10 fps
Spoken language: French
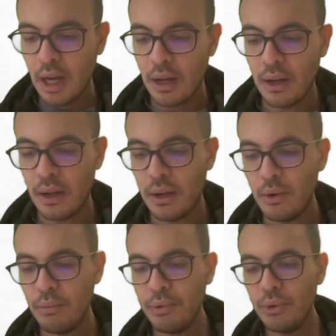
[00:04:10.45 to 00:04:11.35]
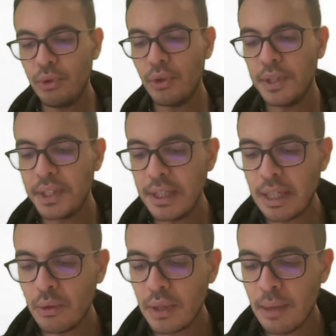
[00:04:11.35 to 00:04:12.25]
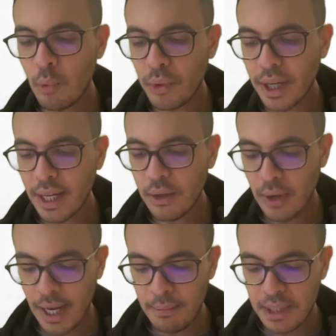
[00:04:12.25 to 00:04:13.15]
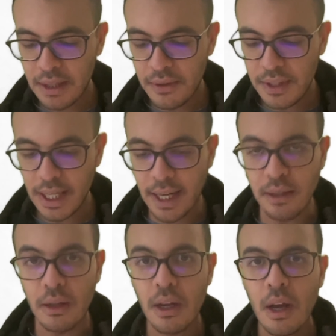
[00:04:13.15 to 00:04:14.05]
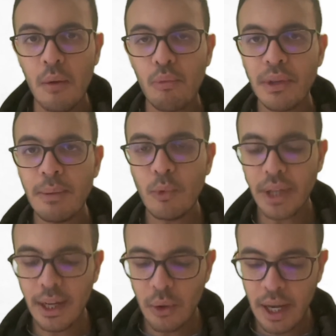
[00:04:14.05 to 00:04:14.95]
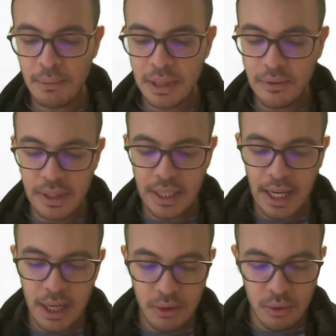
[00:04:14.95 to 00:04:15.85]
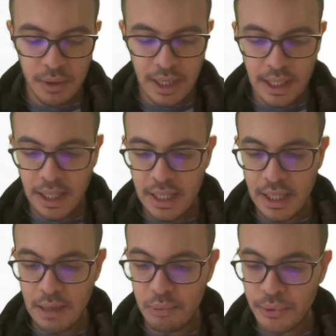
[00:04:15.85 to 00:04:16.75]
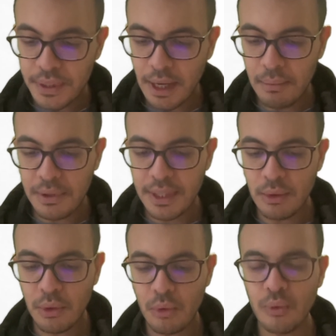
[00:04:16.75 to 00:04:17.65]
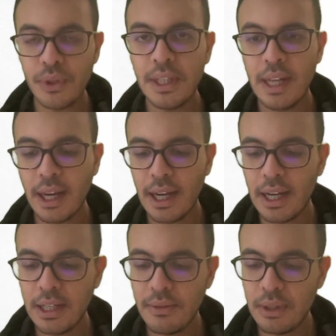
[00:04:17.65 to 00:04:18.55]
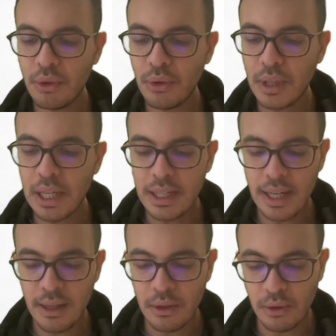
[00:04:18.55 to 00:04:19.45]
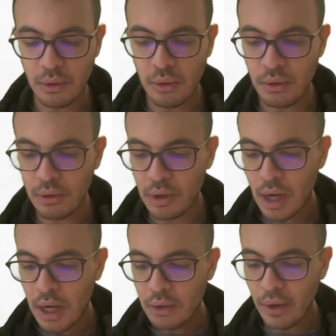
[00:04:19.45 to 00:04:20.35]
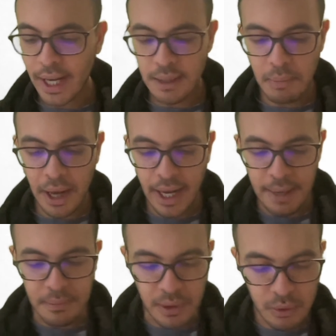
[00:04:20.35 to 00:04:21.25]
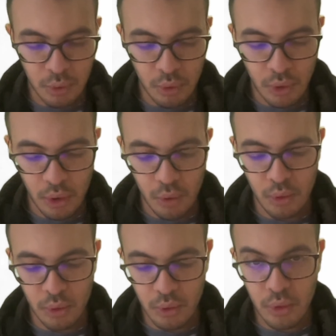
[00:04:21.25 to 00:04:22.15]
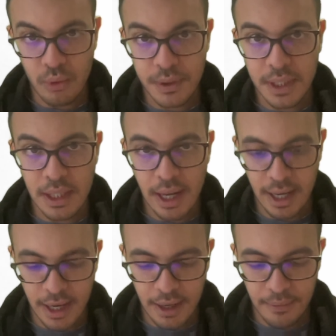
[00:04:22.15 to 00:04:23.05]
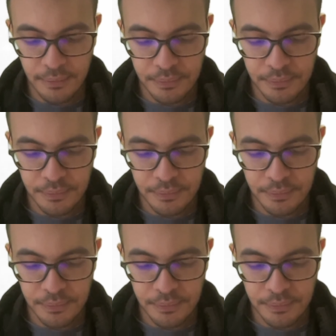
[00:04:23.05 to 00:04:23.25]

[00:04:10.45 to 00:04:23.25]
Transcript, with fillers: euh, le but du jeu ici, c'est de démontrer que m divise n. Pour démontrer que m divise n, une des techniques les plus simples, c'est de considérer la division euclidienne de, de n par m. Donc on considère